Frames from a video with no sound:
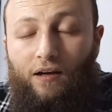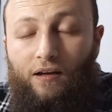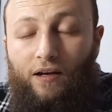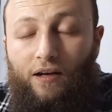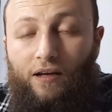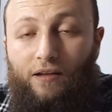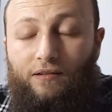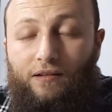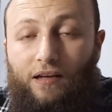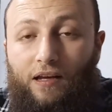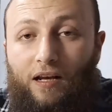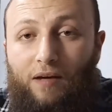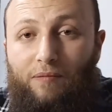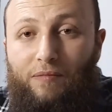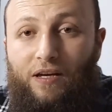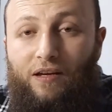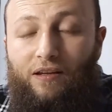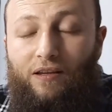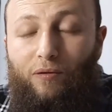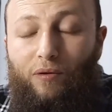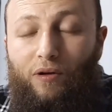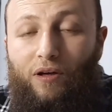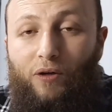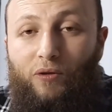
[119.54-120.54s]
نهاية كلامي
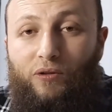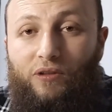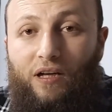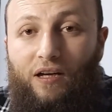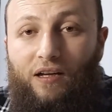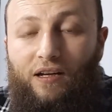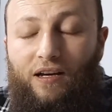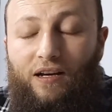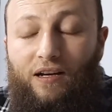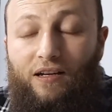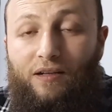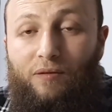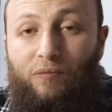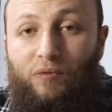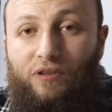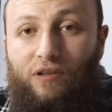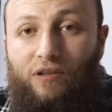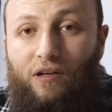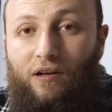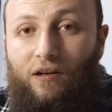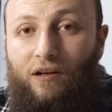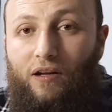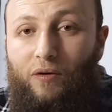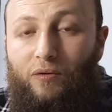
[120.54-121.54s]
هذا والله تعالى أعلم
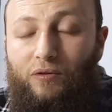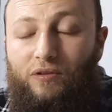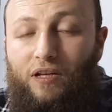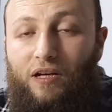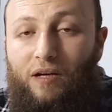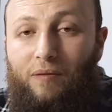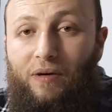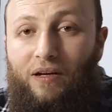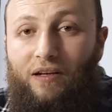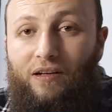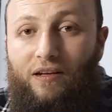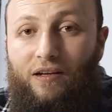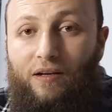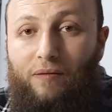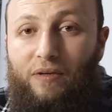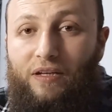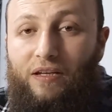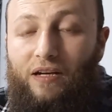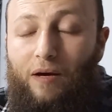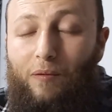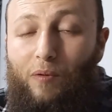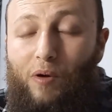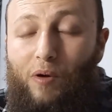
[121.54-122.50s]
وصلى الله وسلم على نبينا